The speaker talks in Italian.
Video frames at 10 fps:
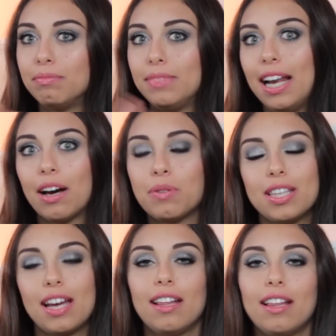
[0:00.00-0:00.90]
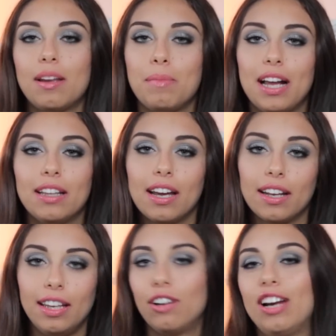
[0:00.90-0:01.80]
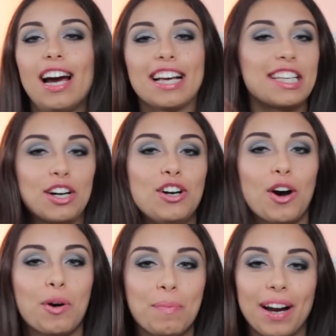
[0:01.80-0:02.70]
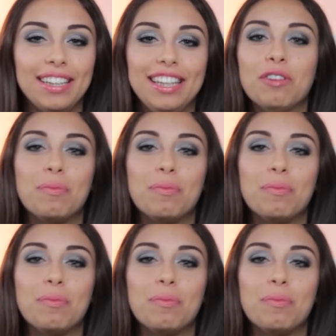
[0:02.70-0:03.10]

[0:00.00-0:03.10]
nell'acquistare determinati articoli, anche se non li ho comprati io,